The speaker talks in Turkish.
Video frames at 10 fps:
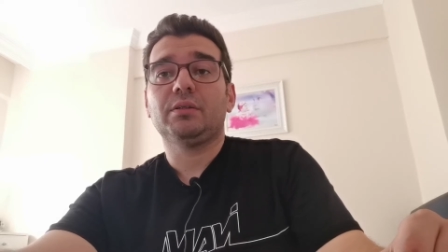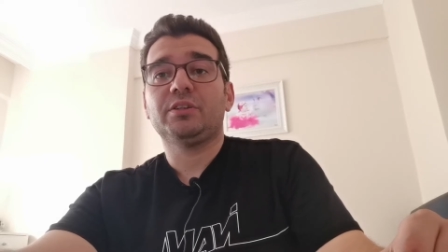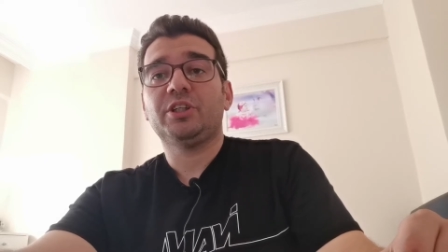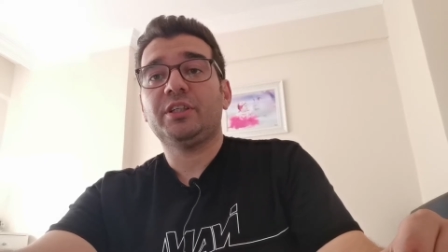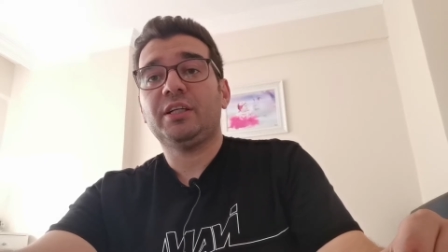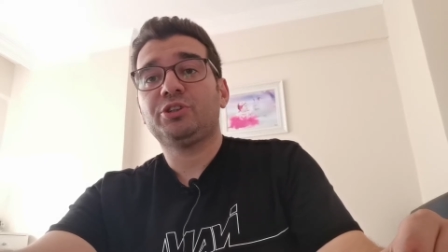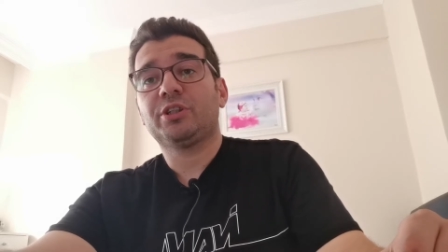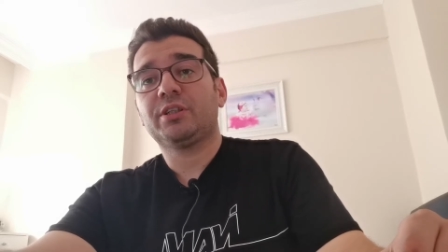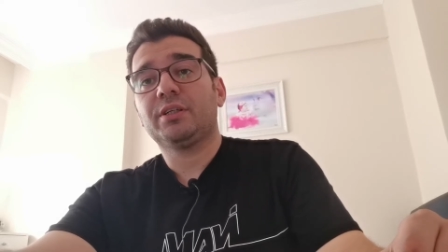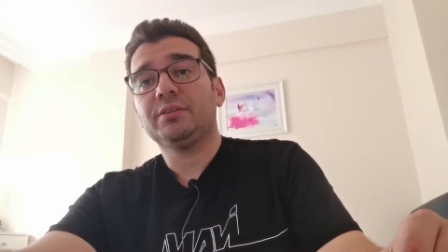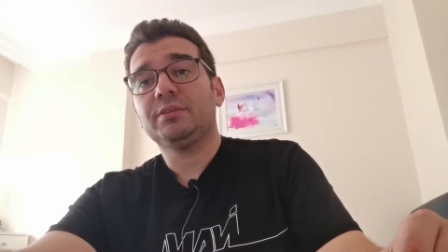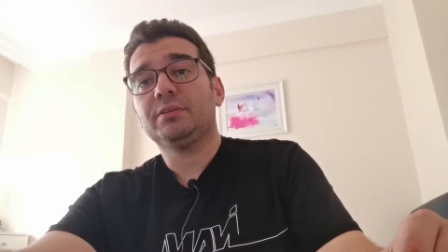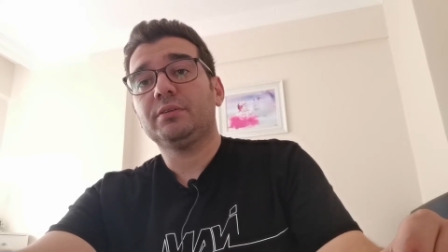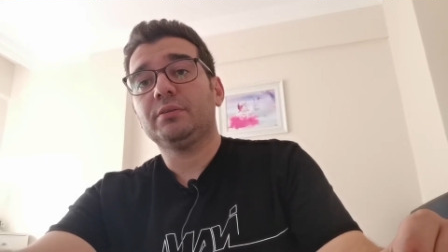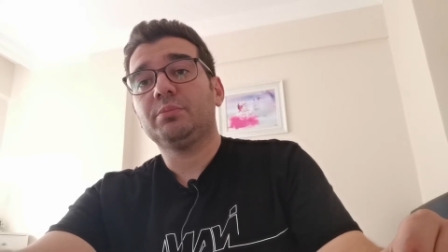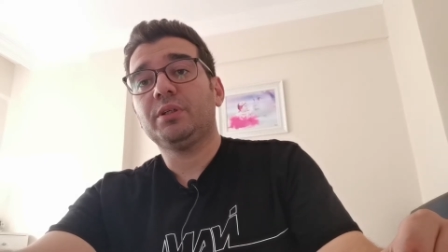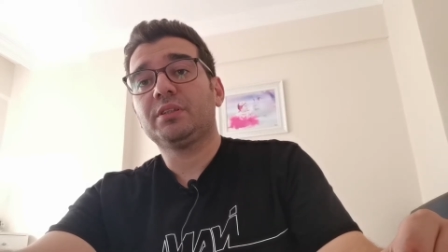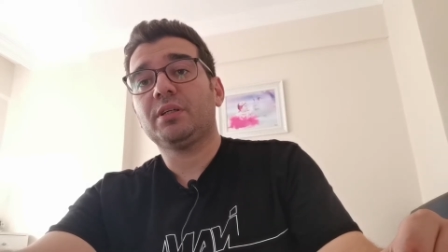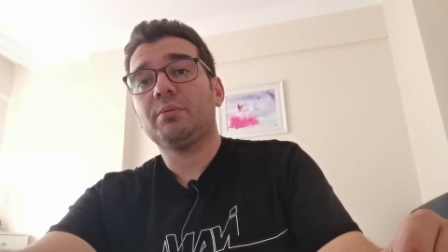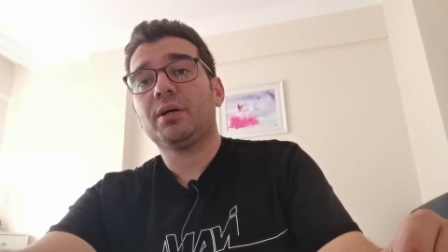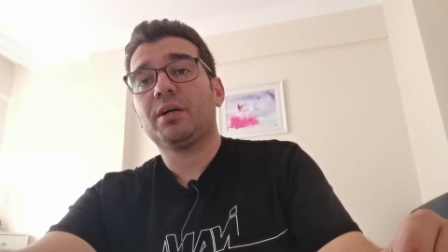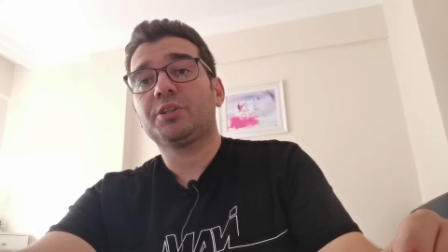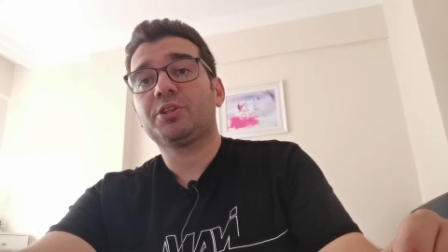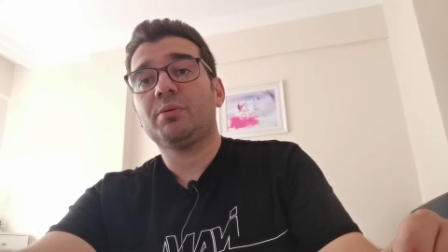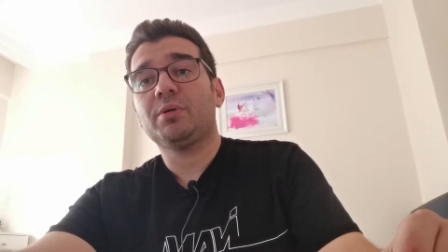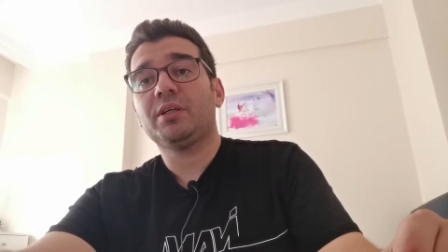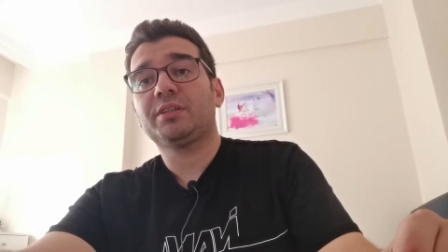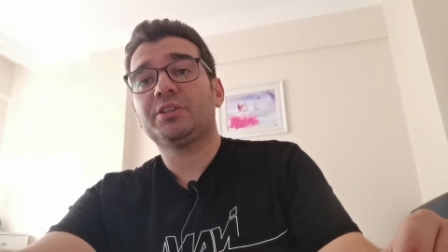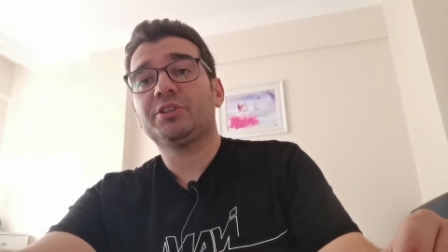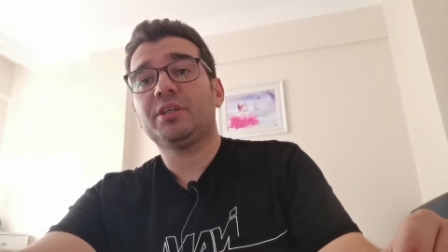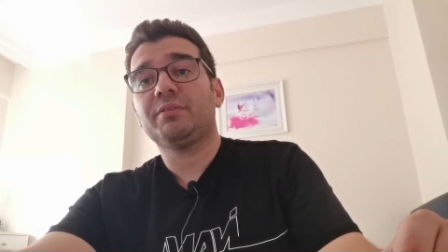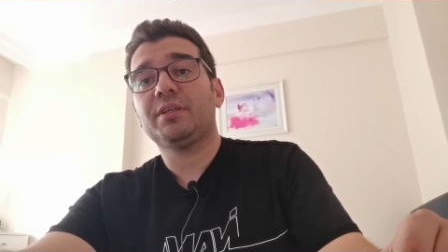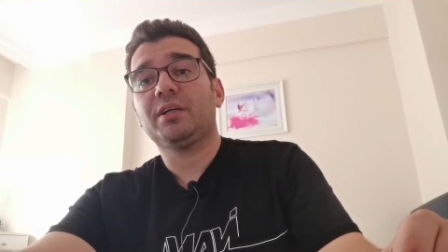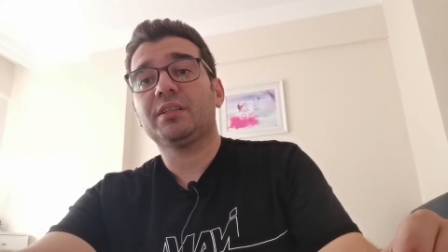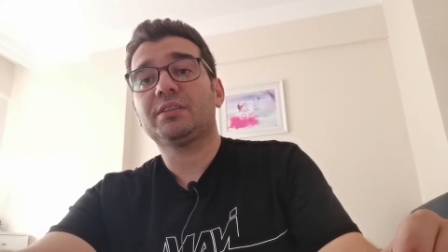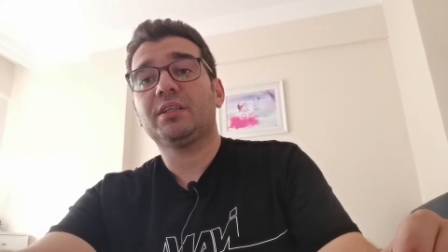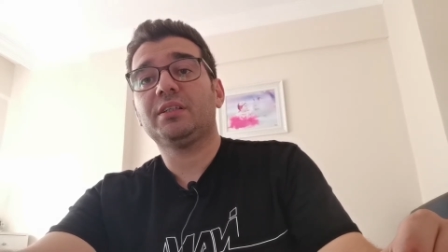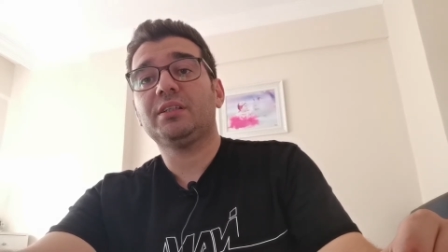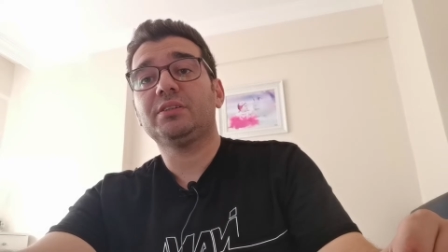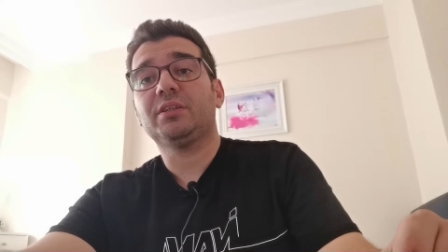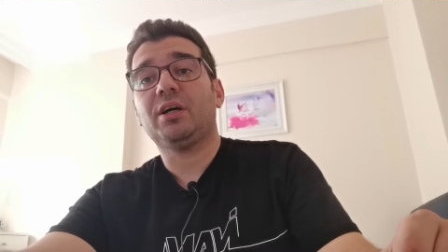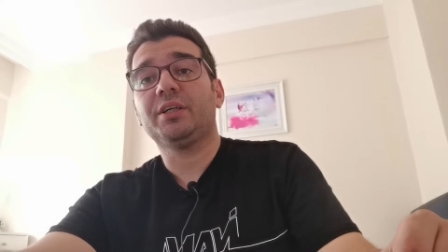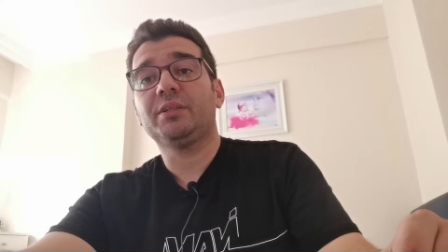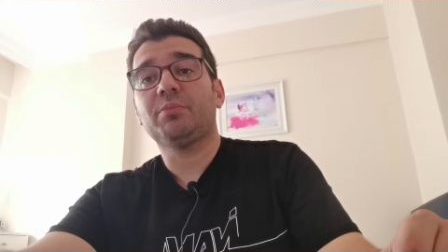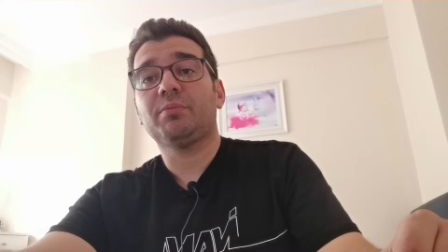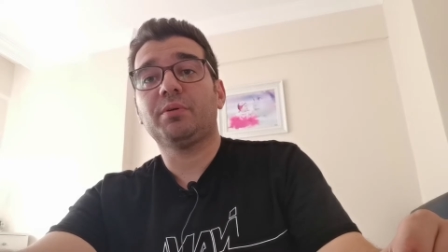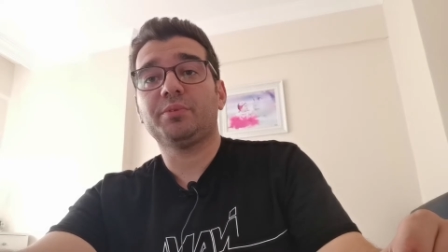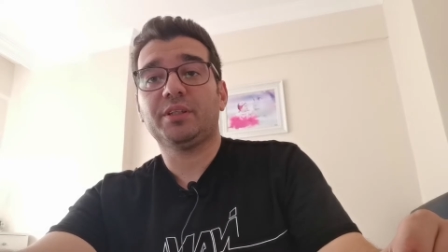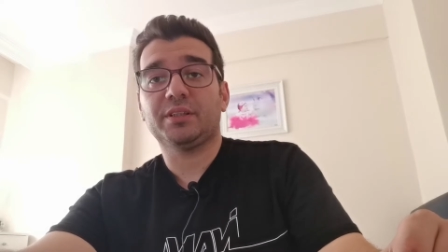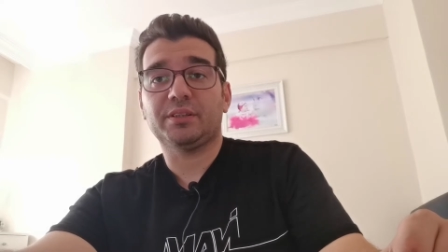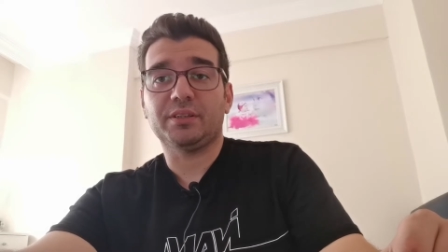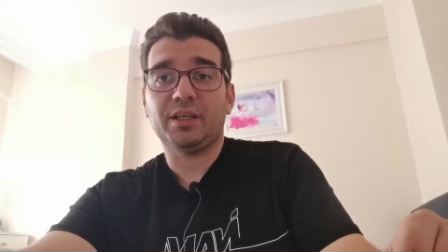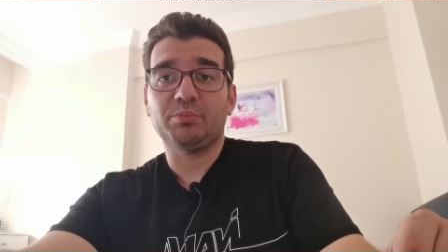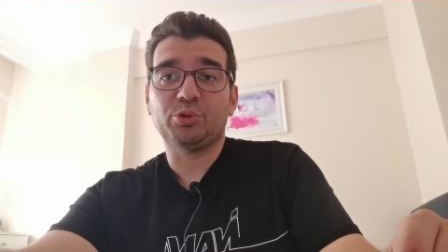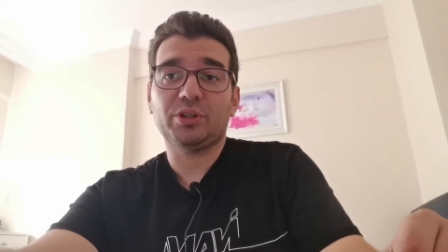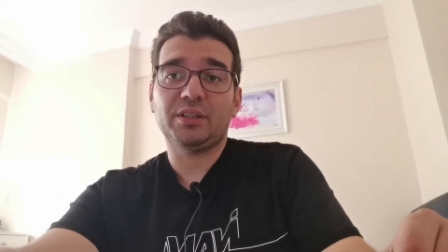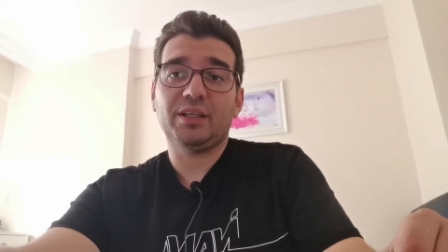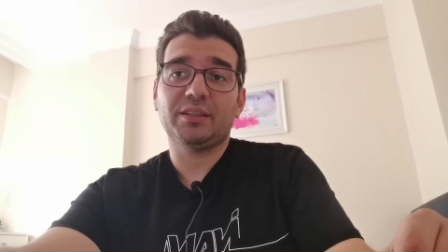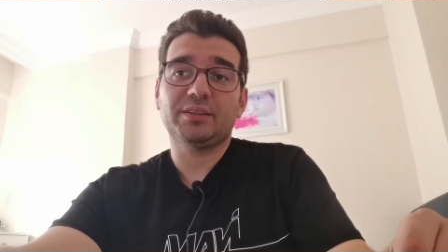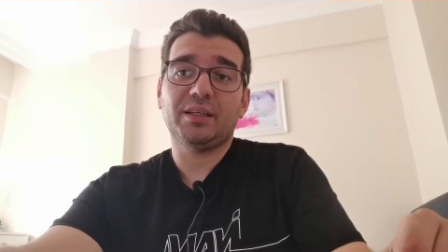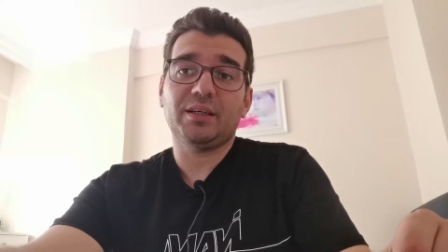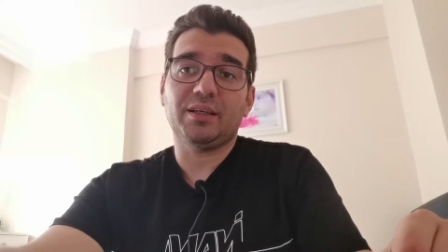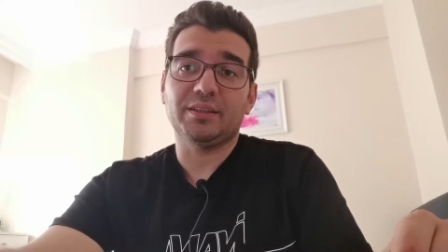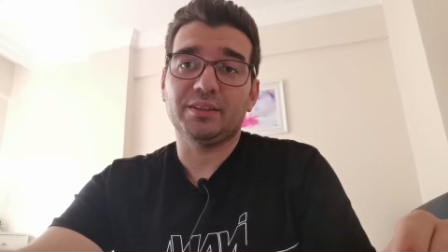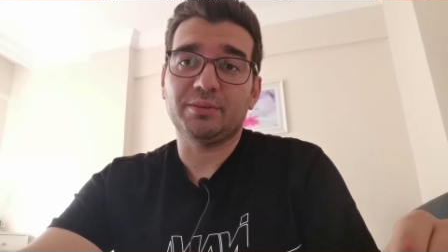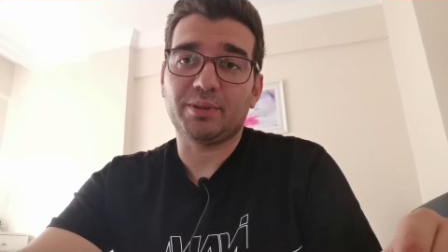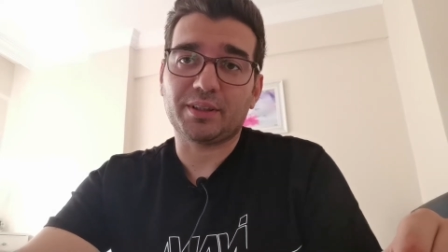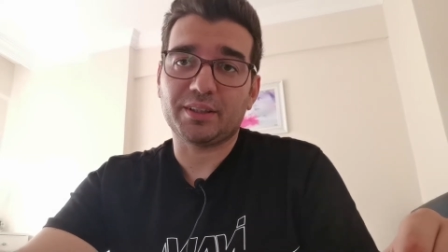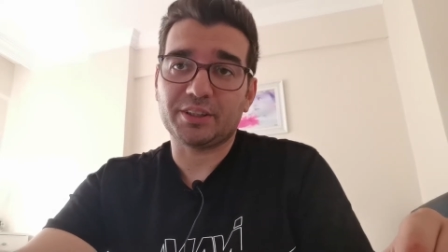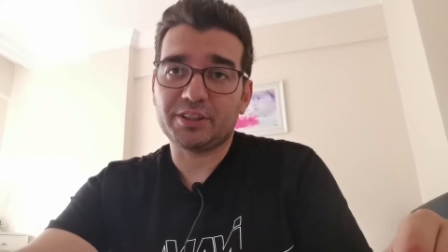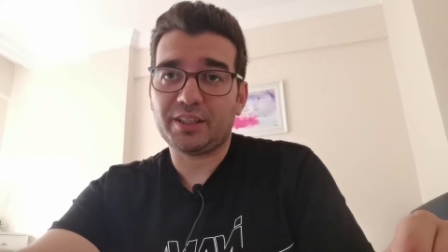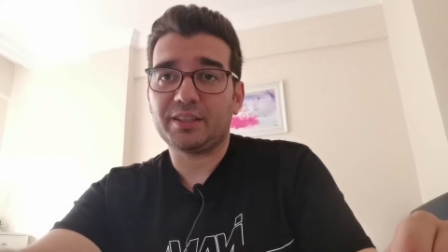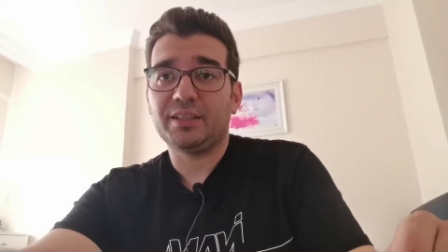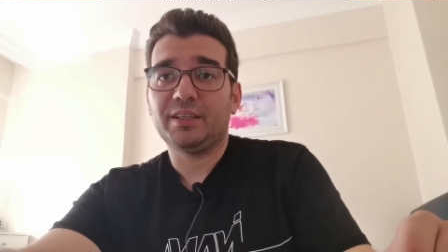genel cerrahın e, beni sabaha karşı ameliyat edeceği ve hastaneden ayrılmamam gerektiği. Yani müşahede altına alındım arkadaşlar.